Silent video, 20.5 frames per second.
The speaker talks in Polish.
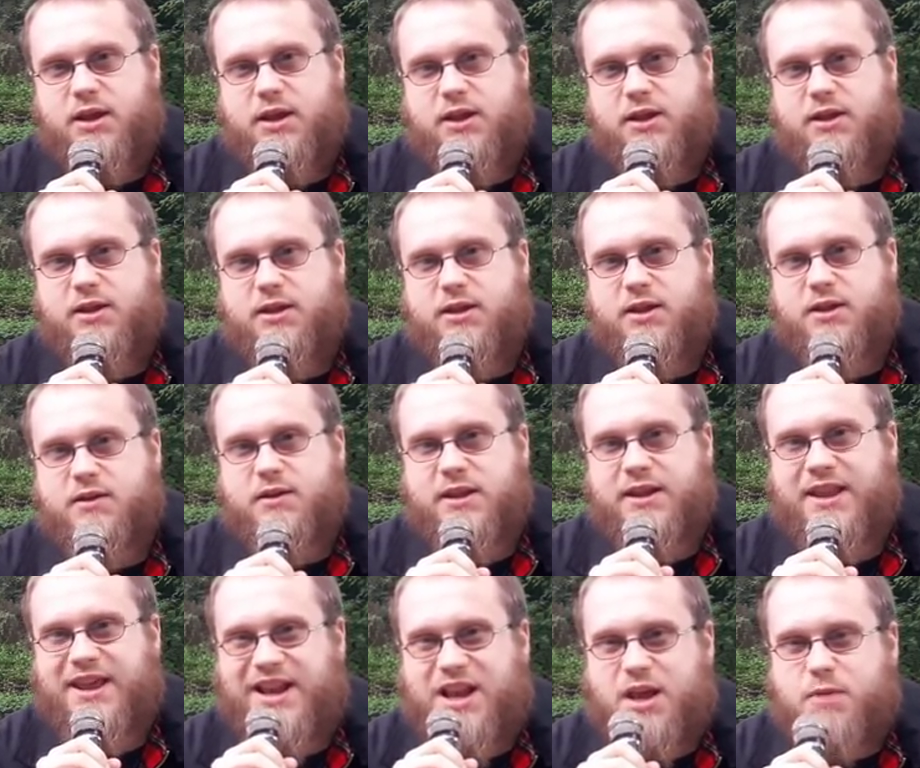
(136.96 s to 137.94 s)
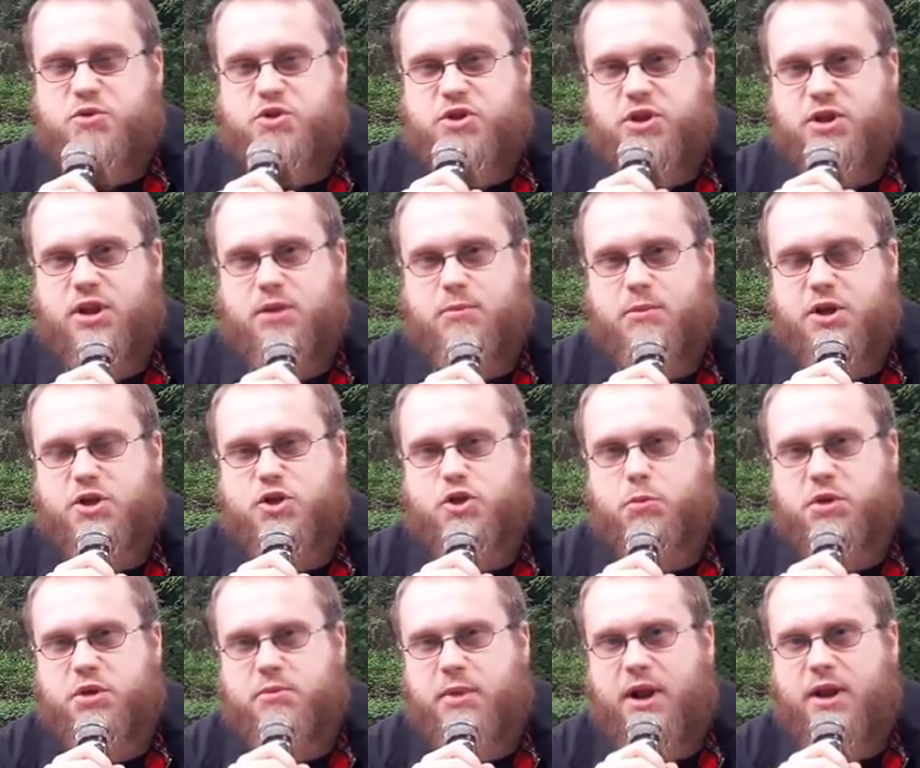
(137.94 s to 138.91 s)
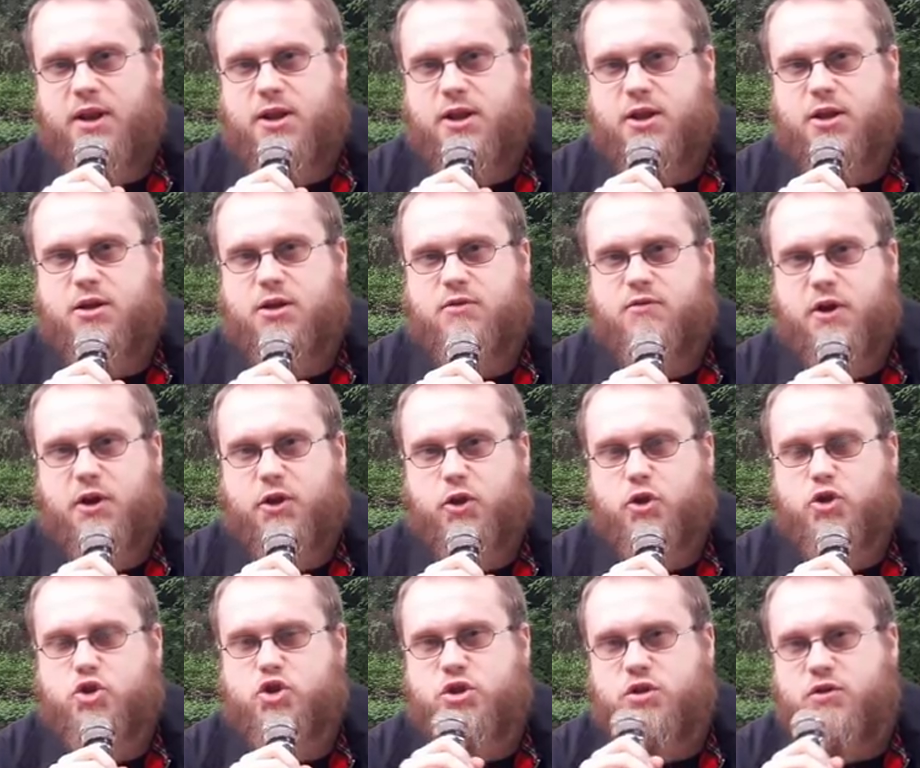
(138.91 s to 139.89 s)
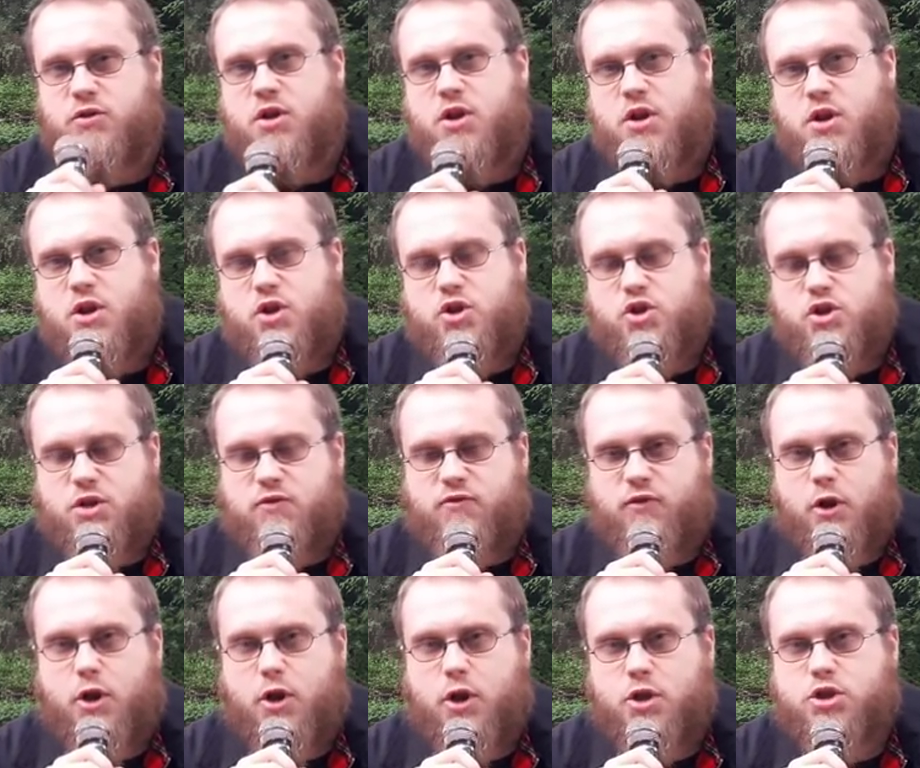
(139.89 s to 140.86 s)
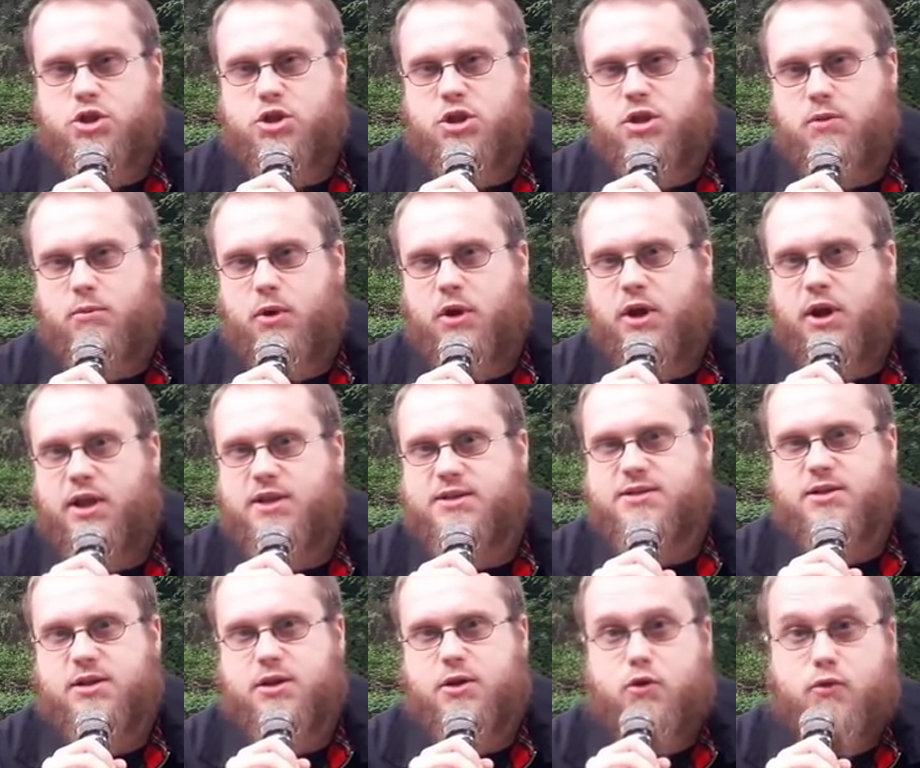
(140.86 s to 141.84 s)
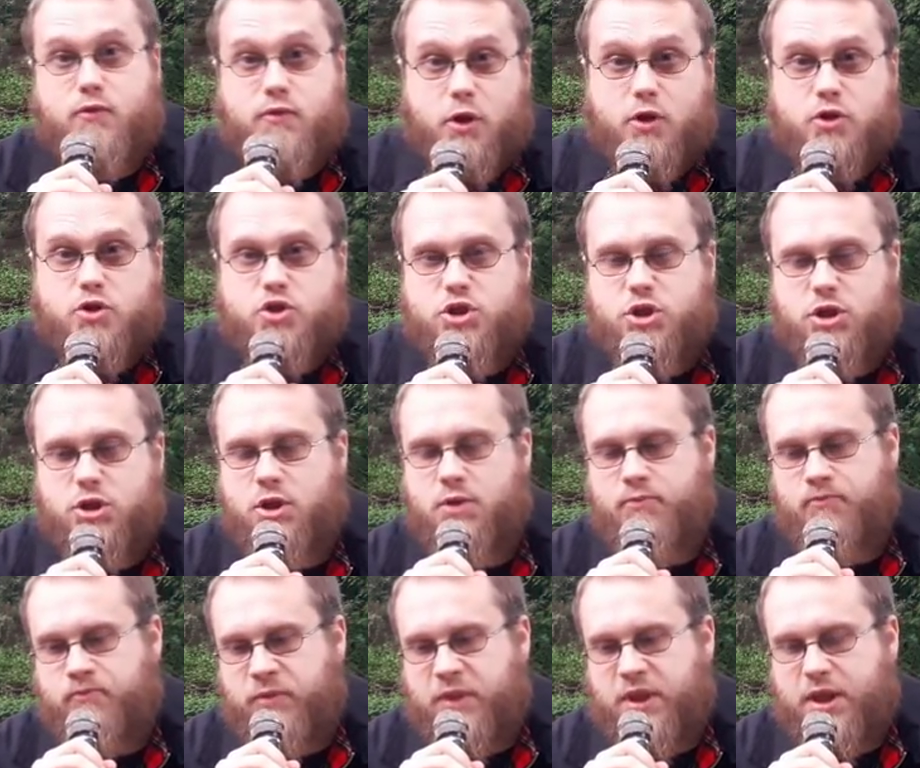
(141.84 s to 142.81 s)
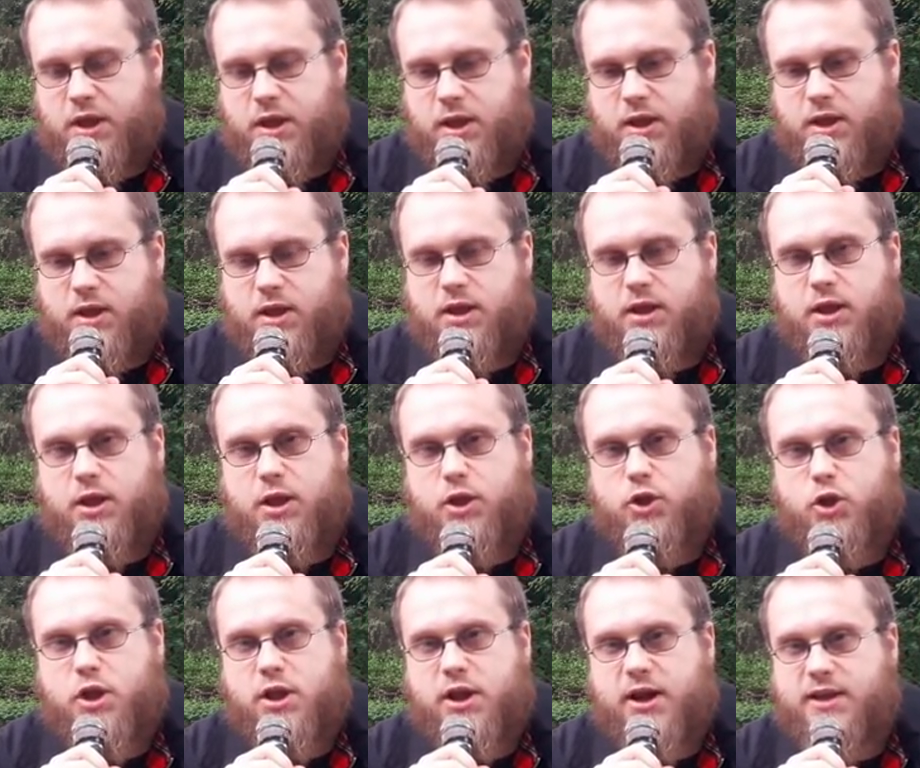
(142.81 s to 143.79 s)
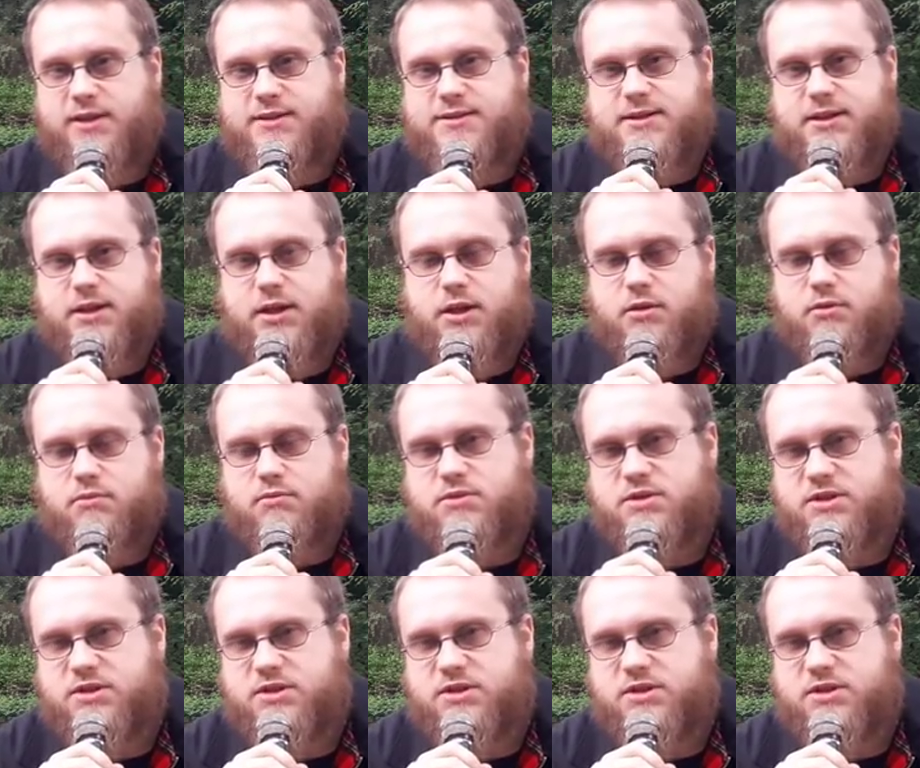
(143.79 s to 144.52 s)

e, najlepszych, najbardziej optymalnych wartości, czyli wolności, demokracji, równości i tolerancji.